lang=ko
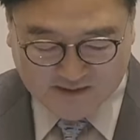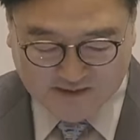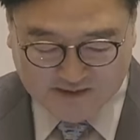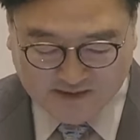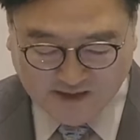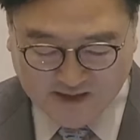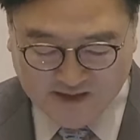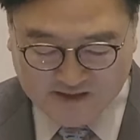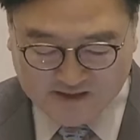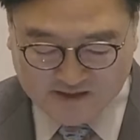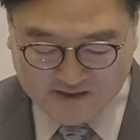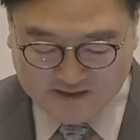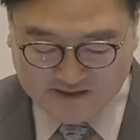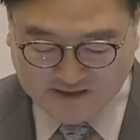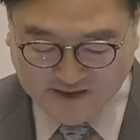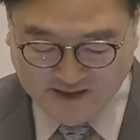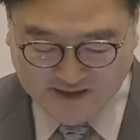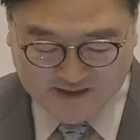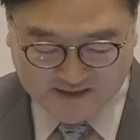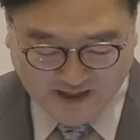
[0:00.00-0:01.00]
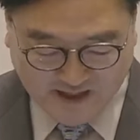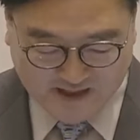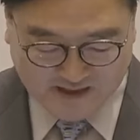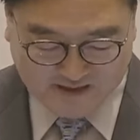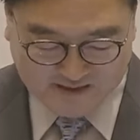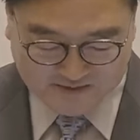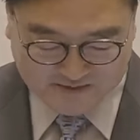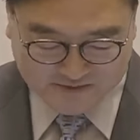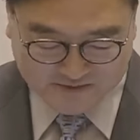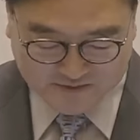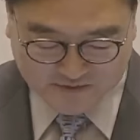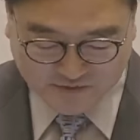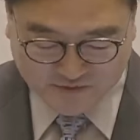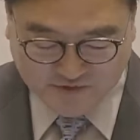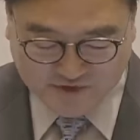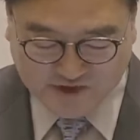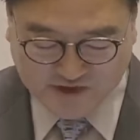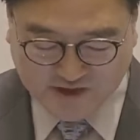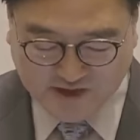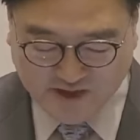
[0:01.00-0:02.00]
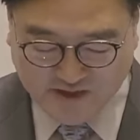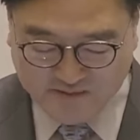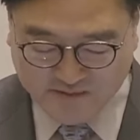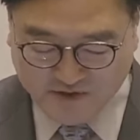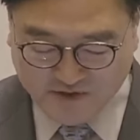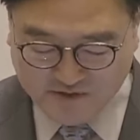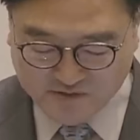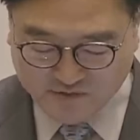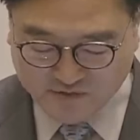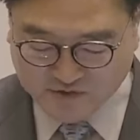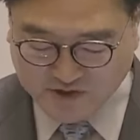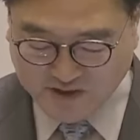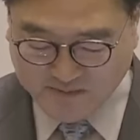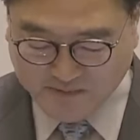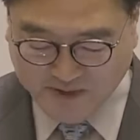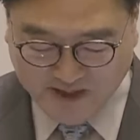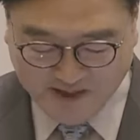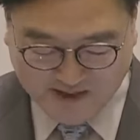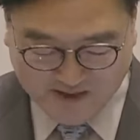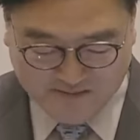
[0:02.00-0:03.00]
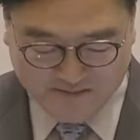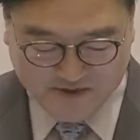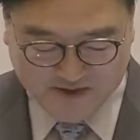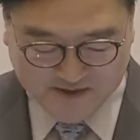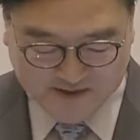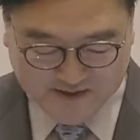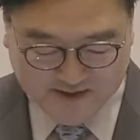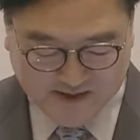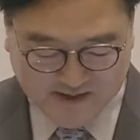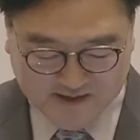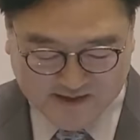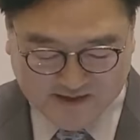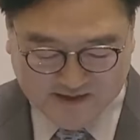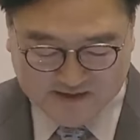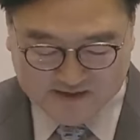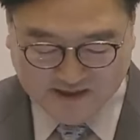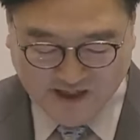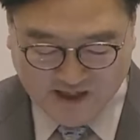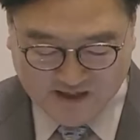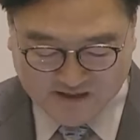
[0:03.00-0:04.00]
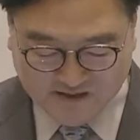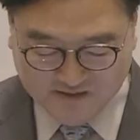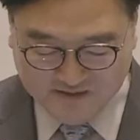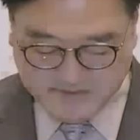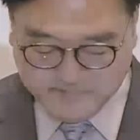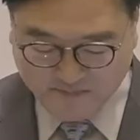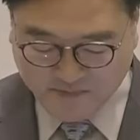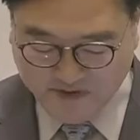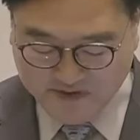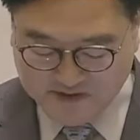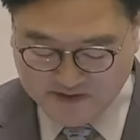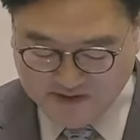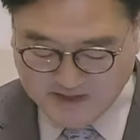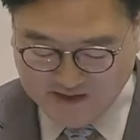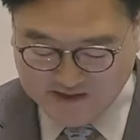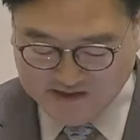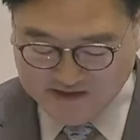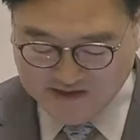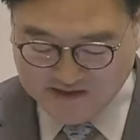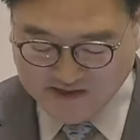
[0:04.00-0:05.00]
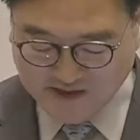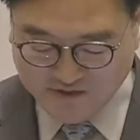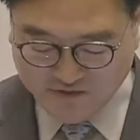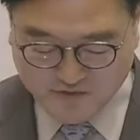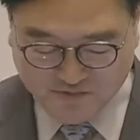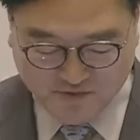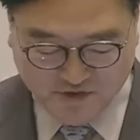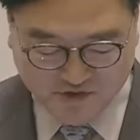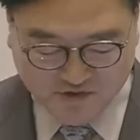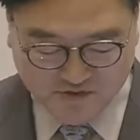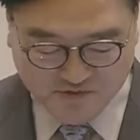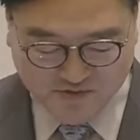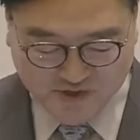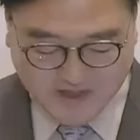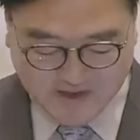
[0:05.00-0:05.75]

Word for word: 의사일정 제1항 순직 해병 수사 방해 및 사건 은폐 등의 진상규명을